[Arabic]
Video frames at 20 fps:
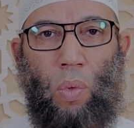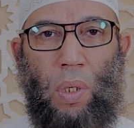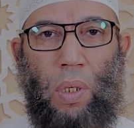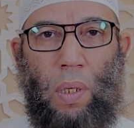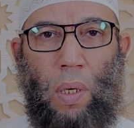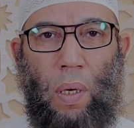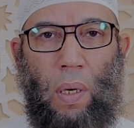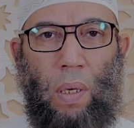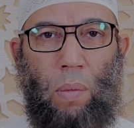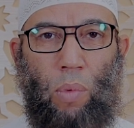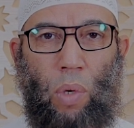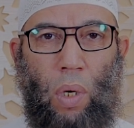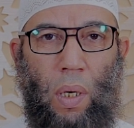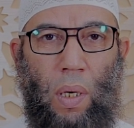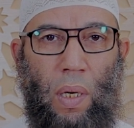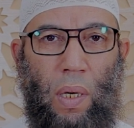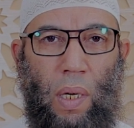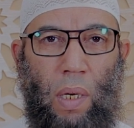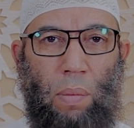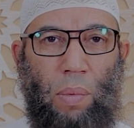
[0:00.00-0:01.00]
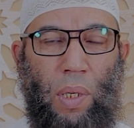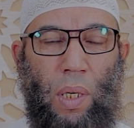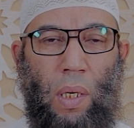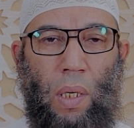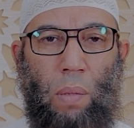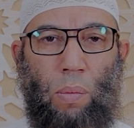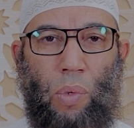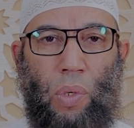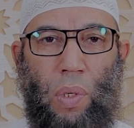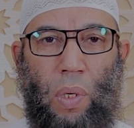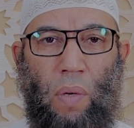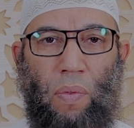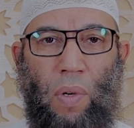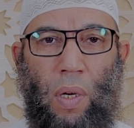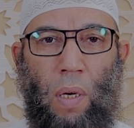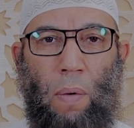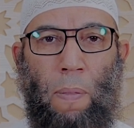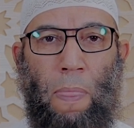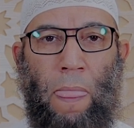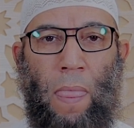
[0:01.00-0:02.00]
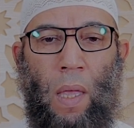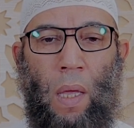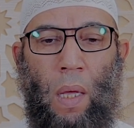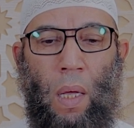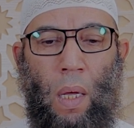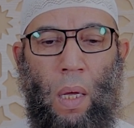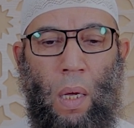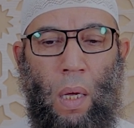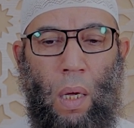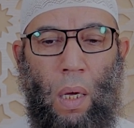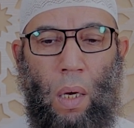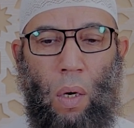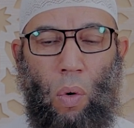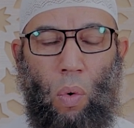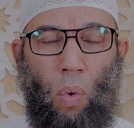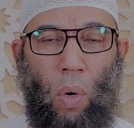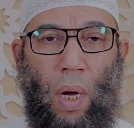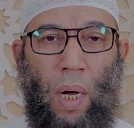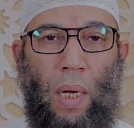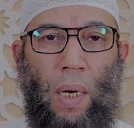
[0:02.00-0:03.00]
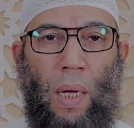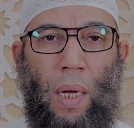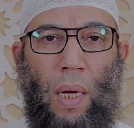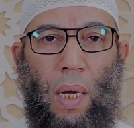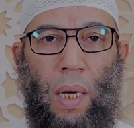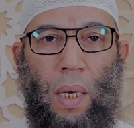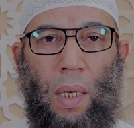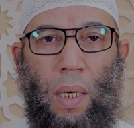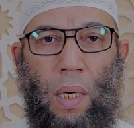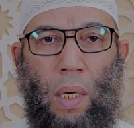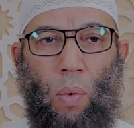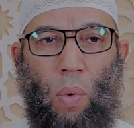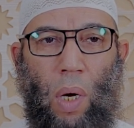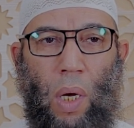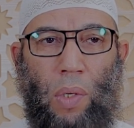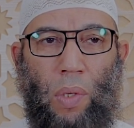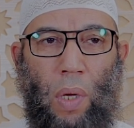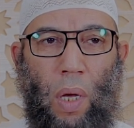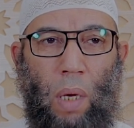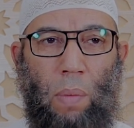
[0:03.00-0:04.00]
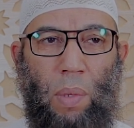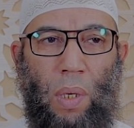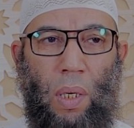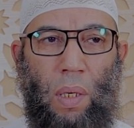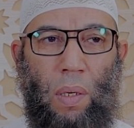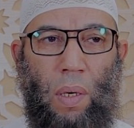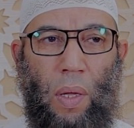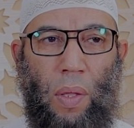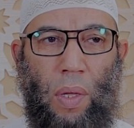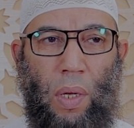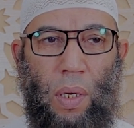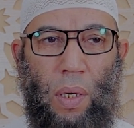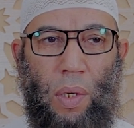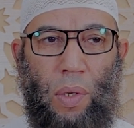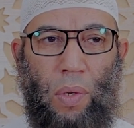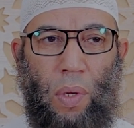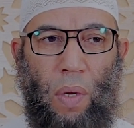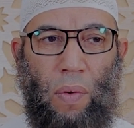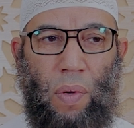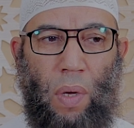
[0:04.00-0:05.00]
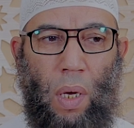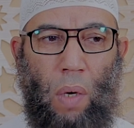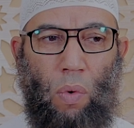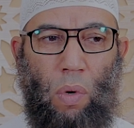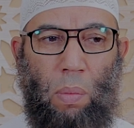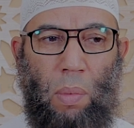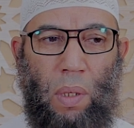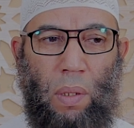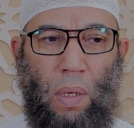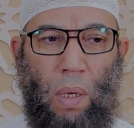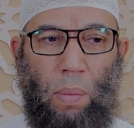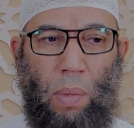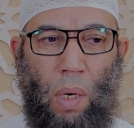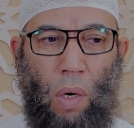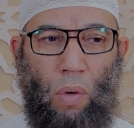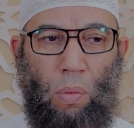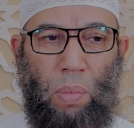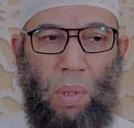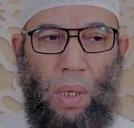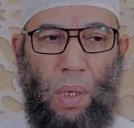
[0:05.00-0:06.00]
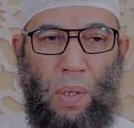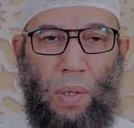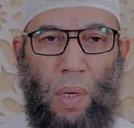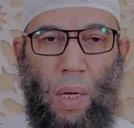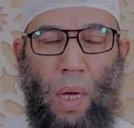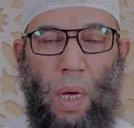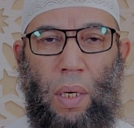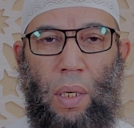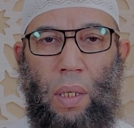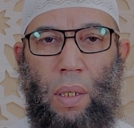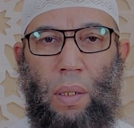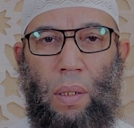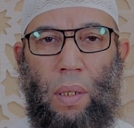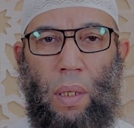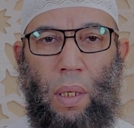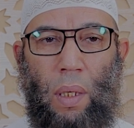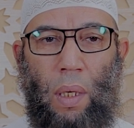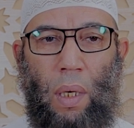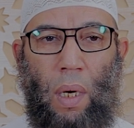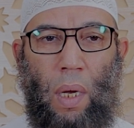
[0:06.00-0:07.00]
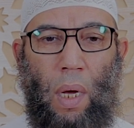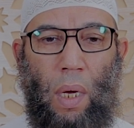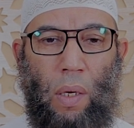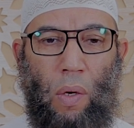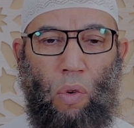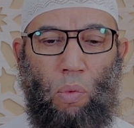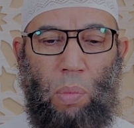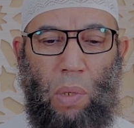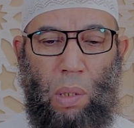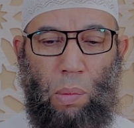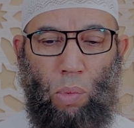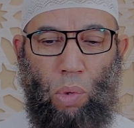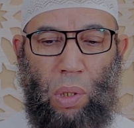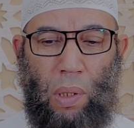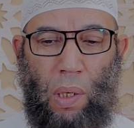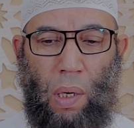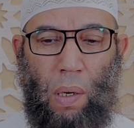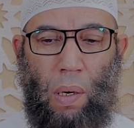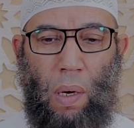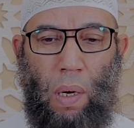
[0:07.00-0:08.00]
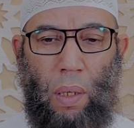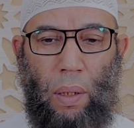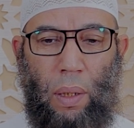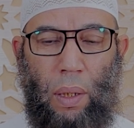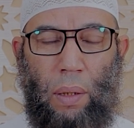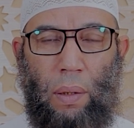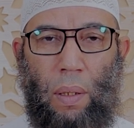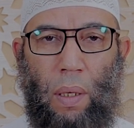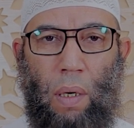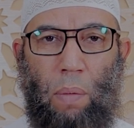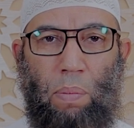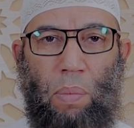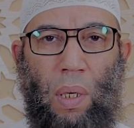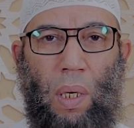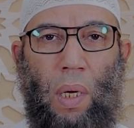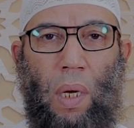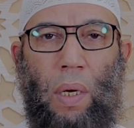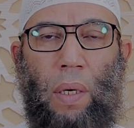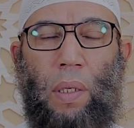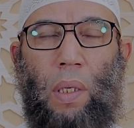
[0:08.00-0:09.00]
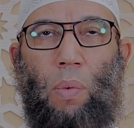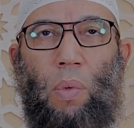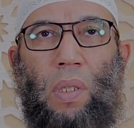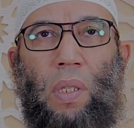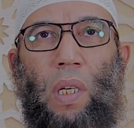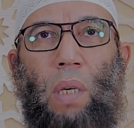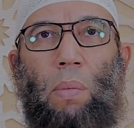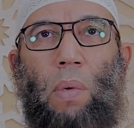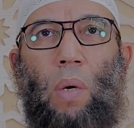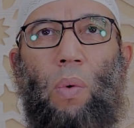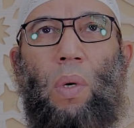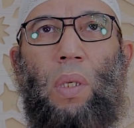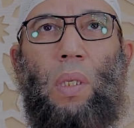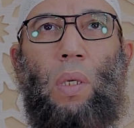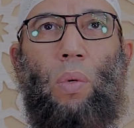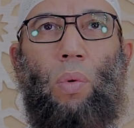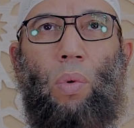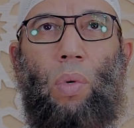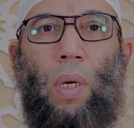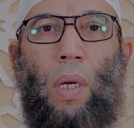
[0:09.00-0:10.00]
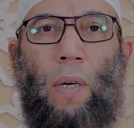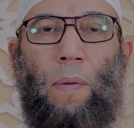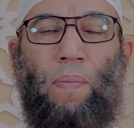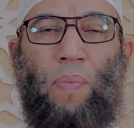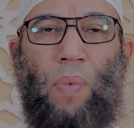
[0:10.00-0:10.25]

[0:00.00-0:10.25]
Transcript: والسلام على عبده المصطفى وعلى آله وأصحابه الذين اصطفى ومن تبعهم بإحسان إلى يوم الملتقى عند رب الأرض والسماوات العلى